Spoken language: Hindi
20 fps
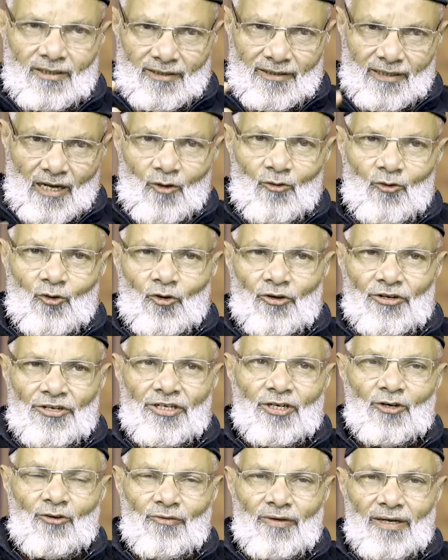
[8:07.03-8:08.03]
डाउनलोड
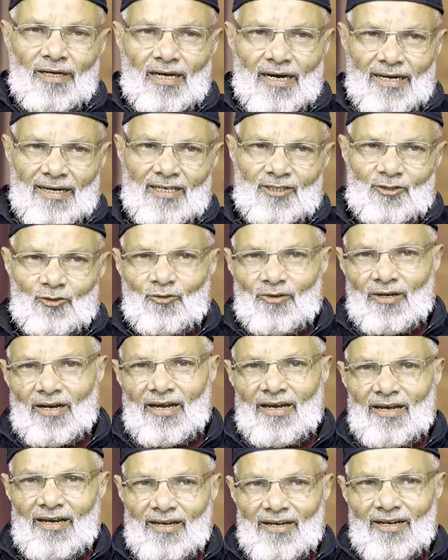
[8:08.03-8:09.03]
किए हुए गाना सुन रहा
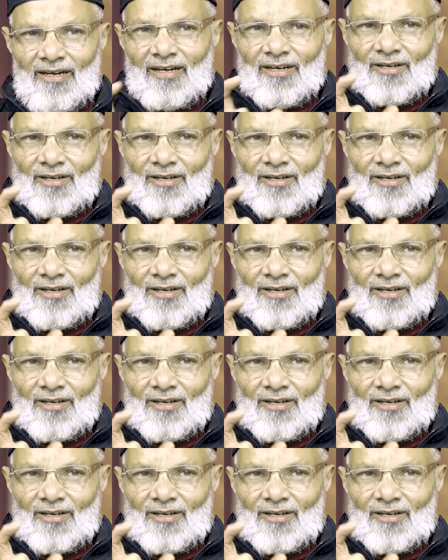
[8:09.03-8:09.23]
है